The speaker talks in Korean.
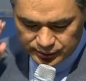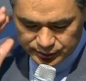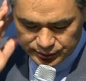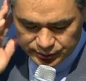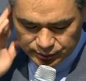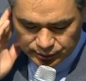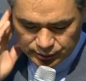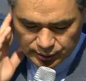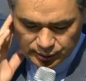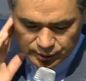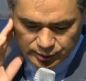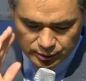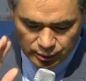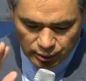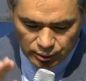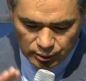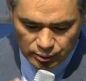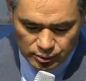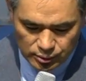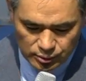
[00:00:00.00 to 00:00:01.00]
그래서
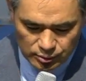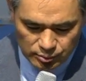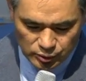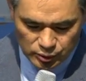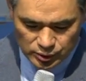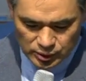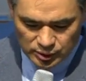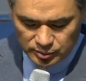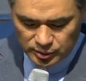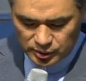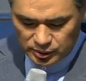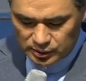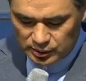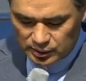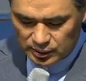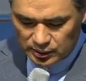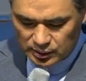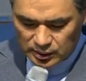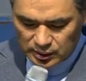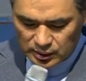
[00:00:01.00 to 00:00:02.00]
결론은 뭐냐면
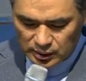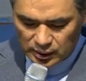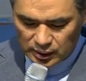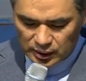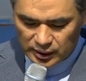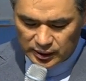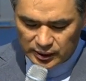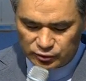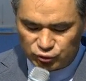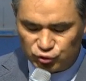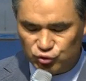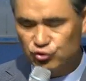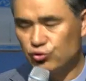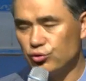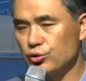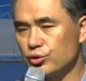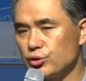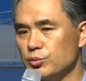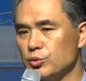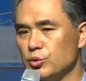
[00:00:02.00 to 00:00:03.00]
아
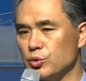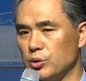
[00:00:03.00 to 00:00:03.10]
죽었으면